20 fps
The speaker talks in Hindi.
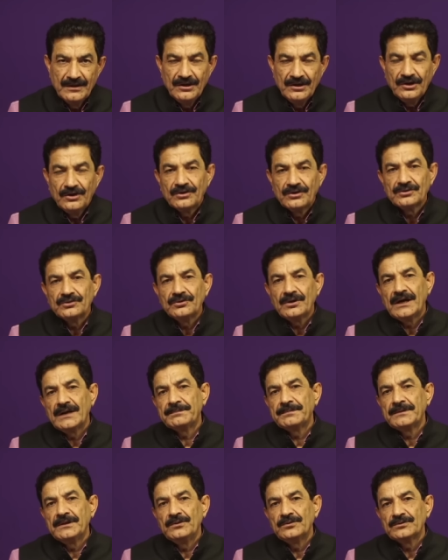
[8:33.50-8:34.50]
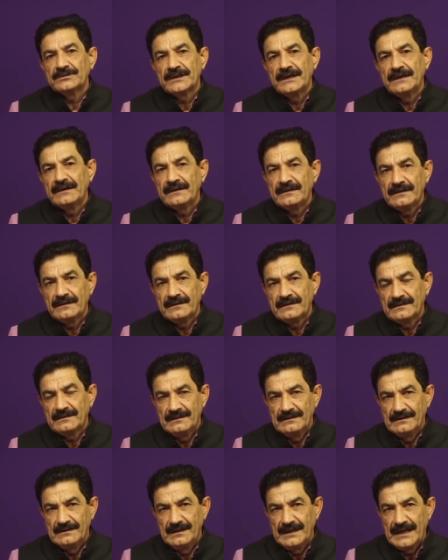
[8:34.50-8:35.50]
और जो आपकी ऑथेंटिक
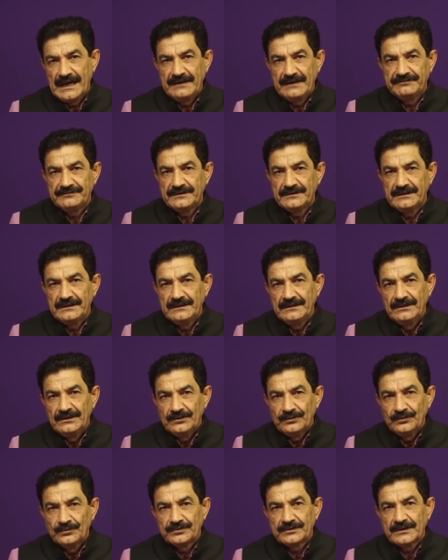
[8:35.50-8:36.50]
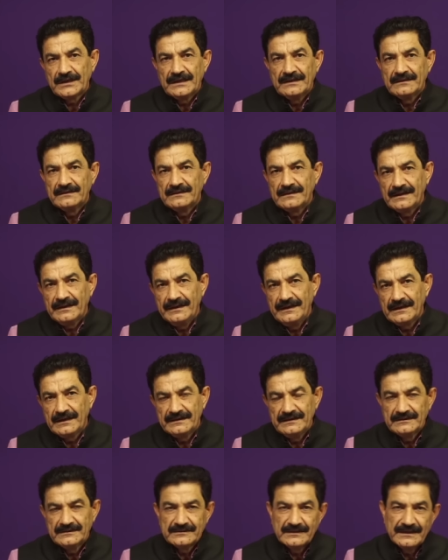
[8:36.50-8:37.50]
लाइफ थी उसके अंदर एक
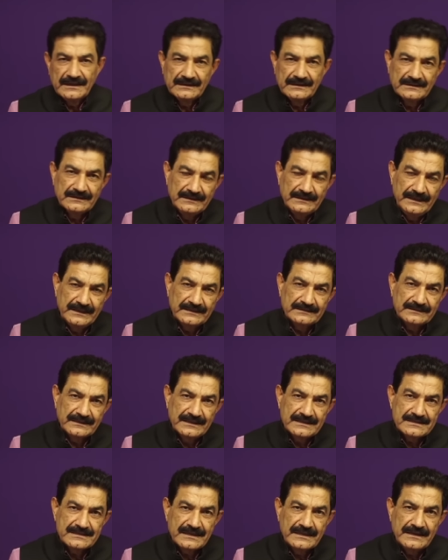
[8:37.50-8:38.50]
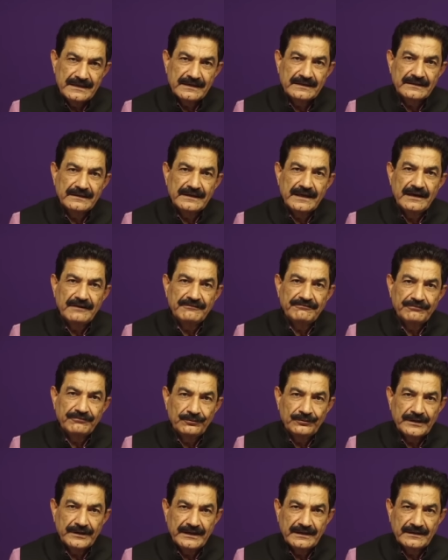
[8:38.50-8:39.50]
ये तरह एक तरह से एक नया
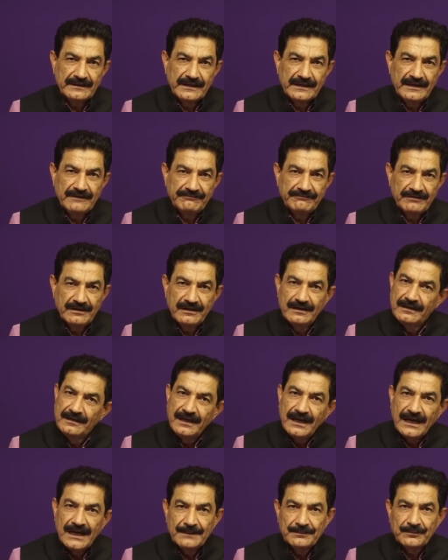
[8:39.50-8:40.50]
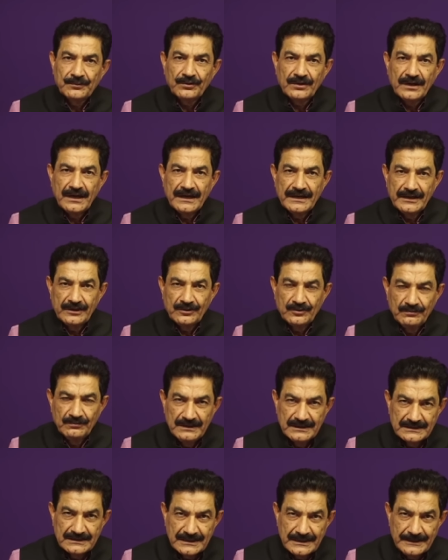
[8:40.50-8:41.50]
फ्रूट एक नया फल आपको खाने को
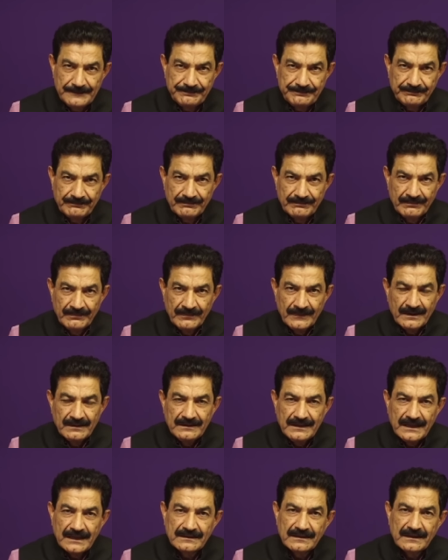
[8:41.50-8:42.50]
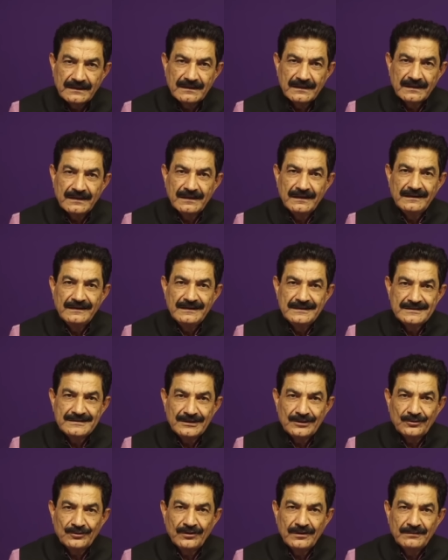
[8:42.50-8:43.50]
मिलता है याद रखिएगा इसी
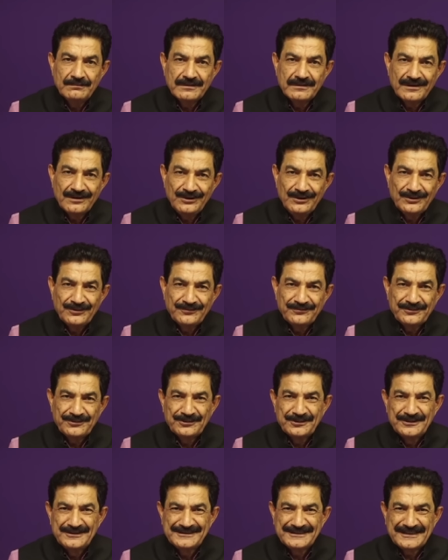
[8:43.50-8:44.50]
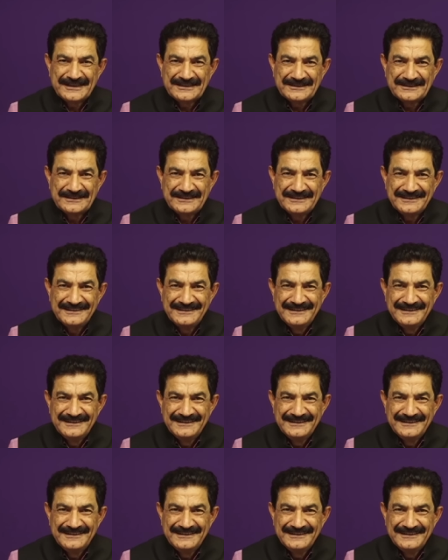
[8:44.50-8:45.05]
को हम ट्री ऑफ नॉलेज कहते हैं